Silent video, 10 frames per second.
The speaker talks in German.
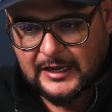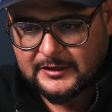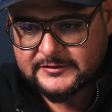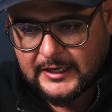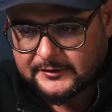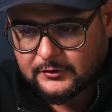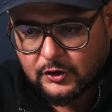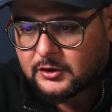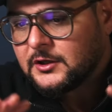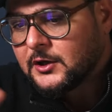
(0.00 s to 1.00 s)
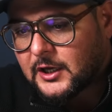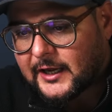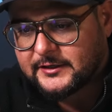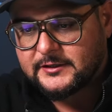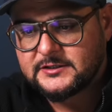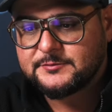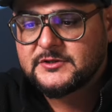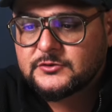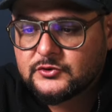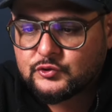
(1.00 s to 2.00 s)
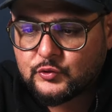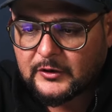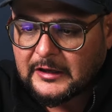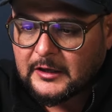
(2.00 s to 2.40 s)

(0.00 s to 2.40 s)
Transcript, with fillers: alles andere hat er nichts mit zu tun.